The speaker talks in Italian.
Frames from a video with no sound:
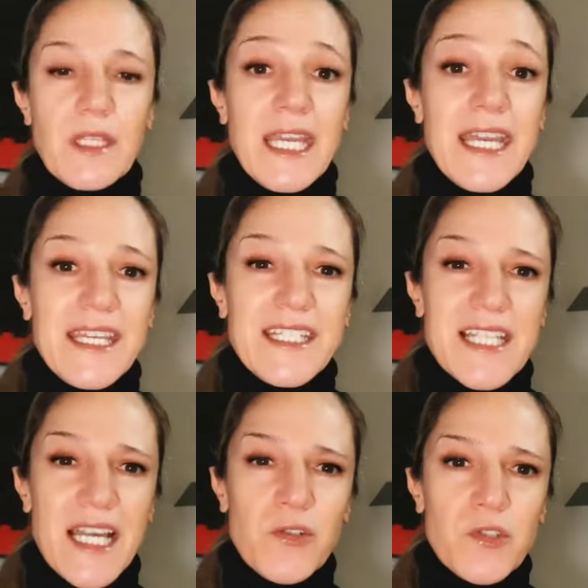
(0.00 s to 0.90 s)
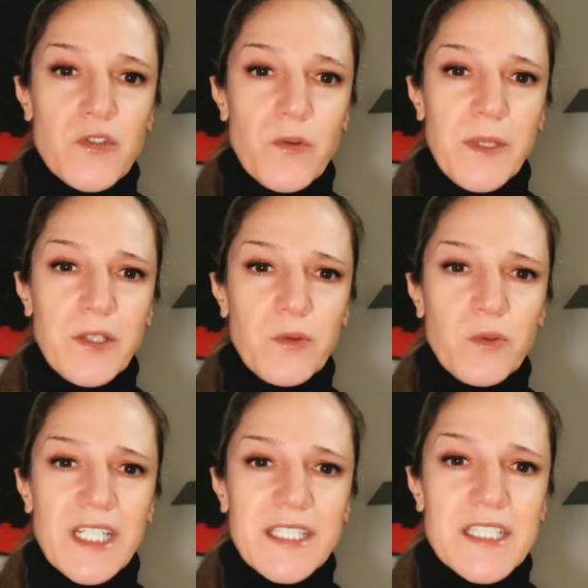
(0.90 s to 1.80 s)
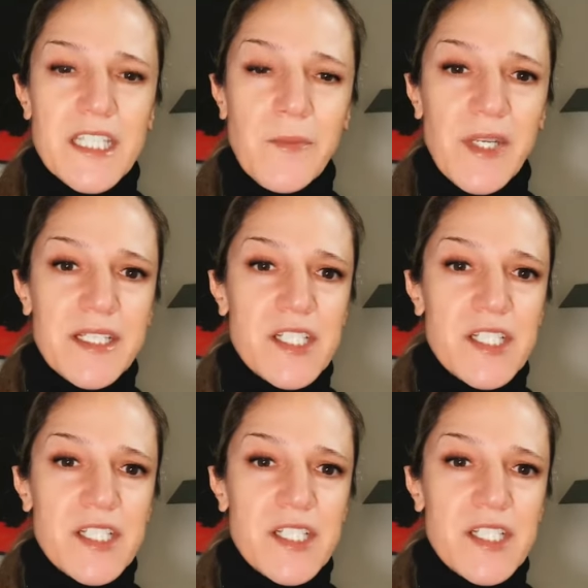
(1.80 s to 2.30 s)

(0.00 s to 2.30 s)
Esausto per tutta la discriminazione